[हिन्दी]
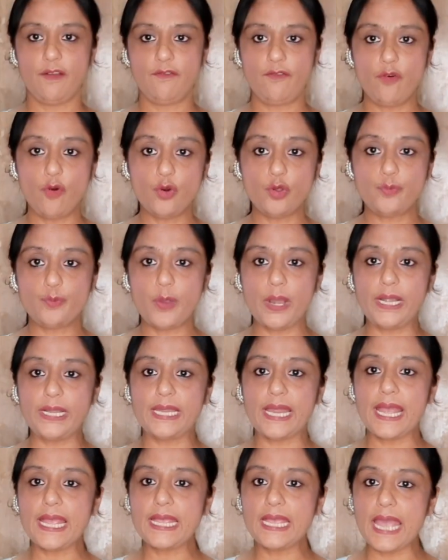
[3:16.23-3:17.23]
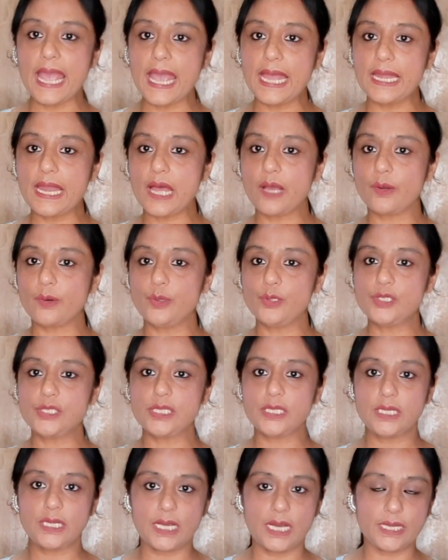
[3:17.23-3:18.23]
फोर्थ पॉइंट है कहना
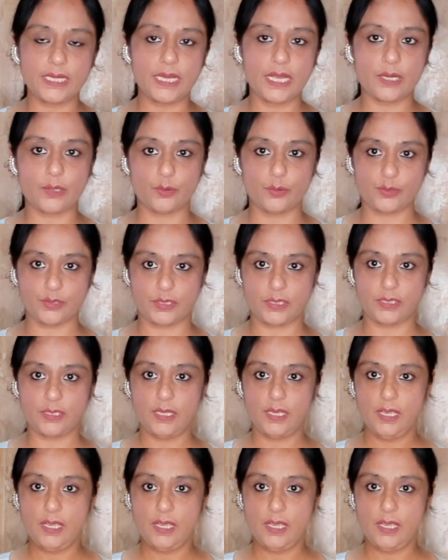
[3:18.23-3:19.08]
कुछ करना कुछ